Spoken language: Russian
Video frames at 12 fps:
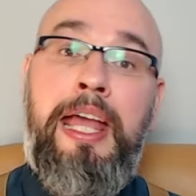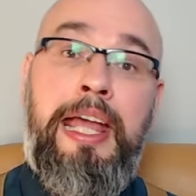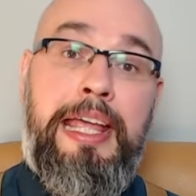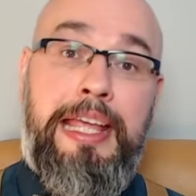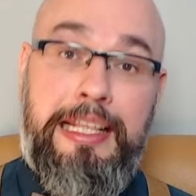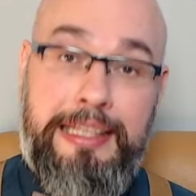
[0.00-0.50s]

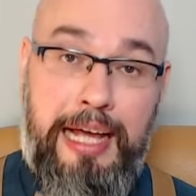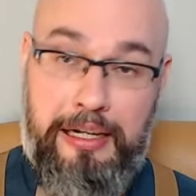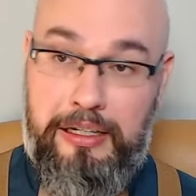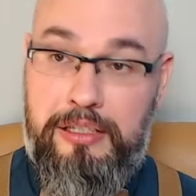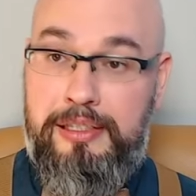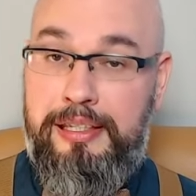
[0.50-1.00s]

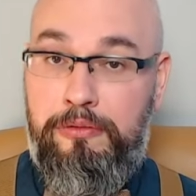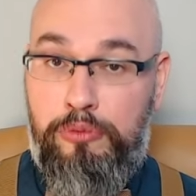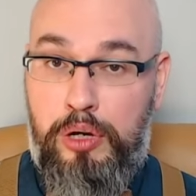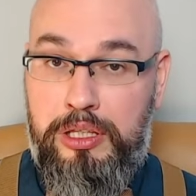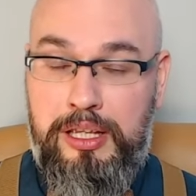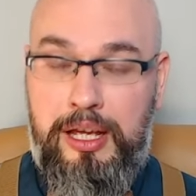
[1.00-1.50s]
Итак,
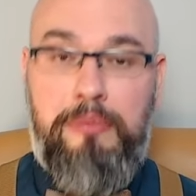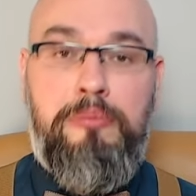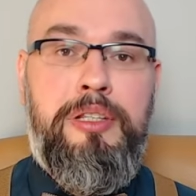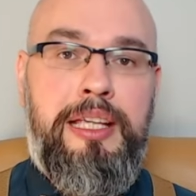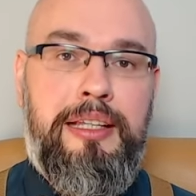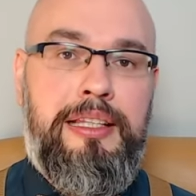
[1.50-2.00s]
сегодня
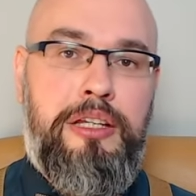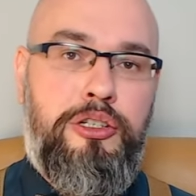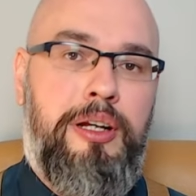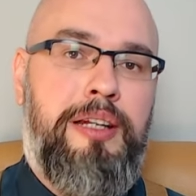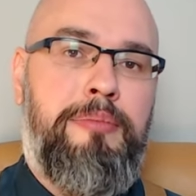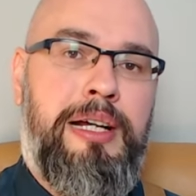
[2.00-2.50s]
мне
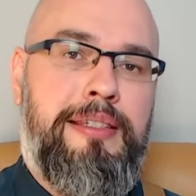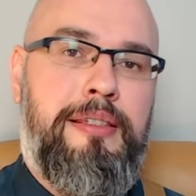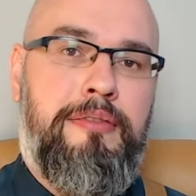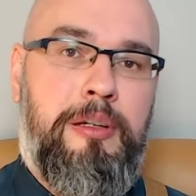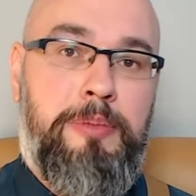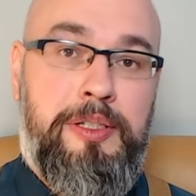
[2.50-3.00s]
начали
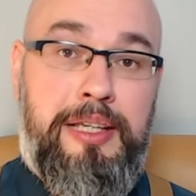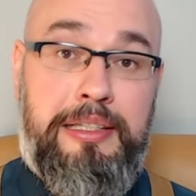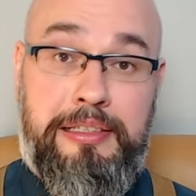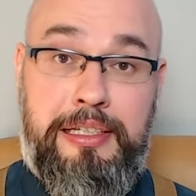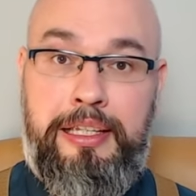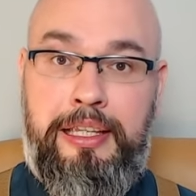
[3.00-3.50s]
массово
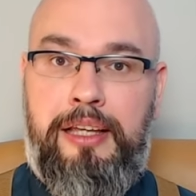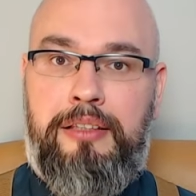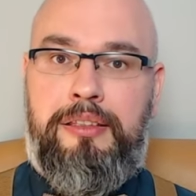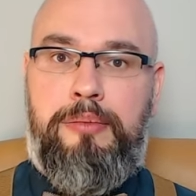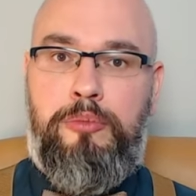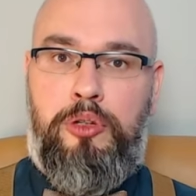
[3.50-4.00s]
писать
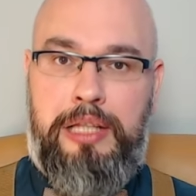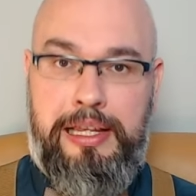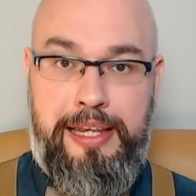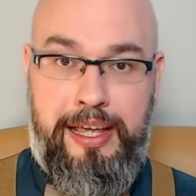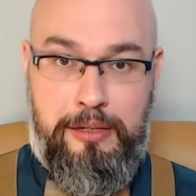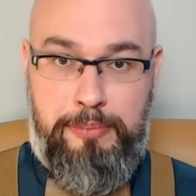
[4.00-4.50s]
клиенты, мол,
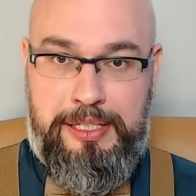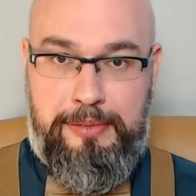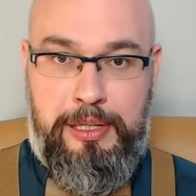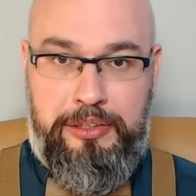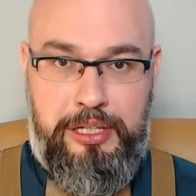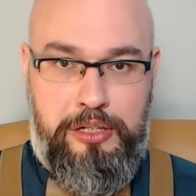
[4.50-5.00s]
Олег,
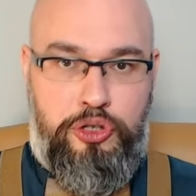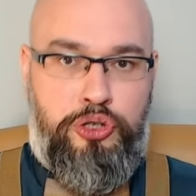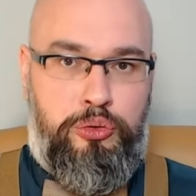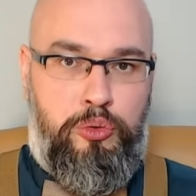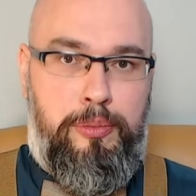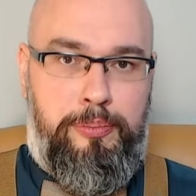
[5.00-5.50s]
посмотри,
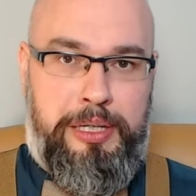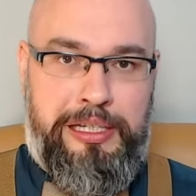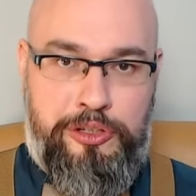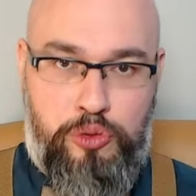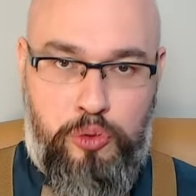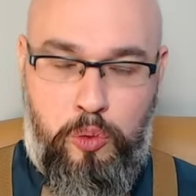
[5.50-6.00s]
что
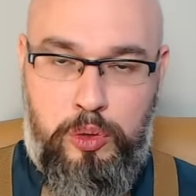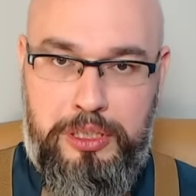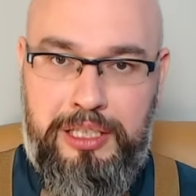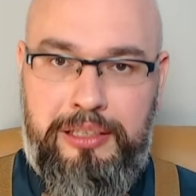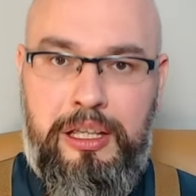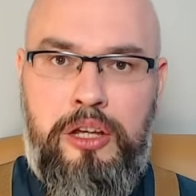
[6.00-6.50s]

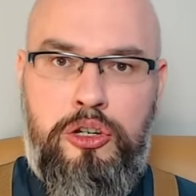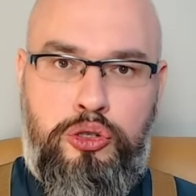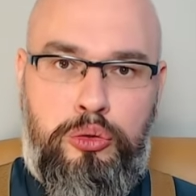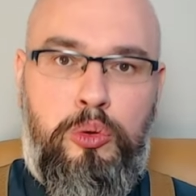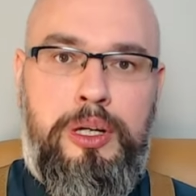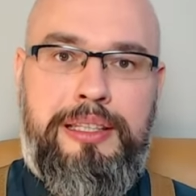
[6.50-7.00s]
происходит,
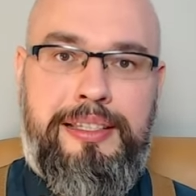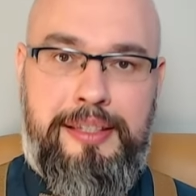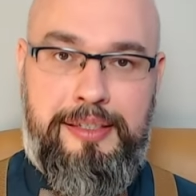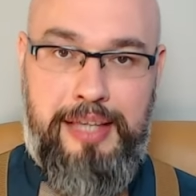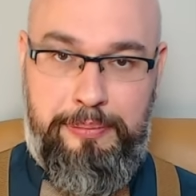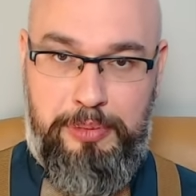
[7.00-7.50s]
что это
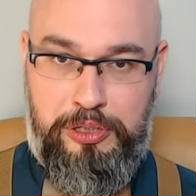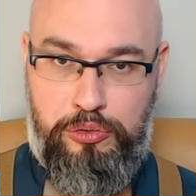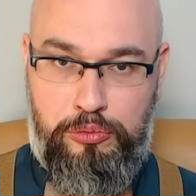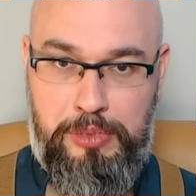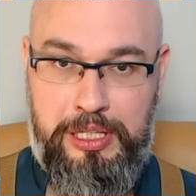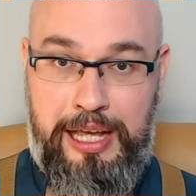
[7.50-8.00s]
за запись
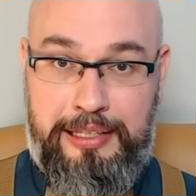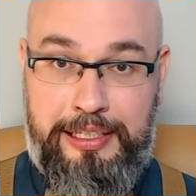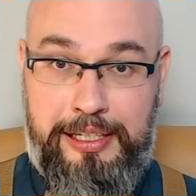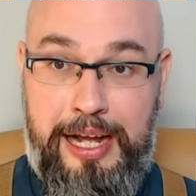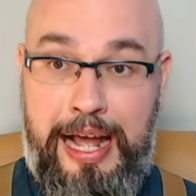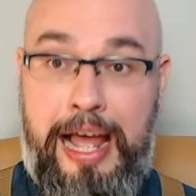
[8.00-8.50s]
у меня
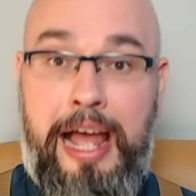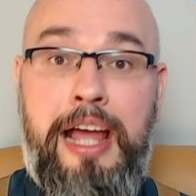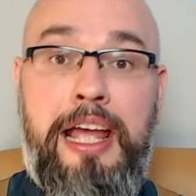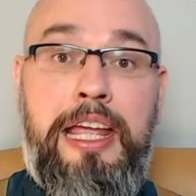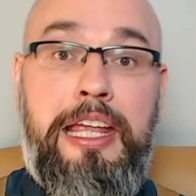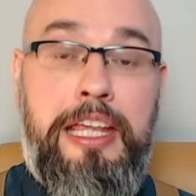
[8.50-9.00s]
такая.
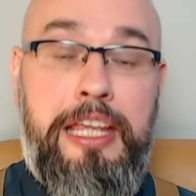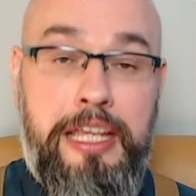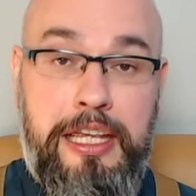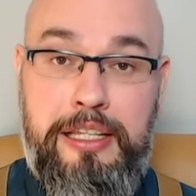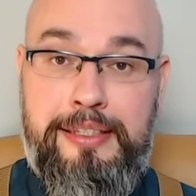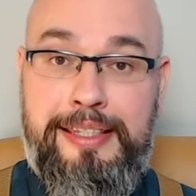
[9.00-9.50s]

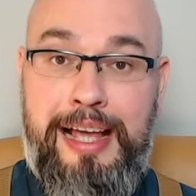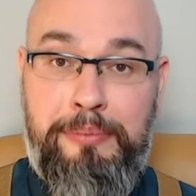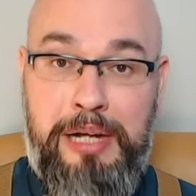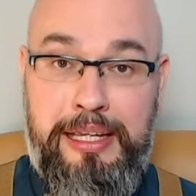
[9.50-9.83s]
И самое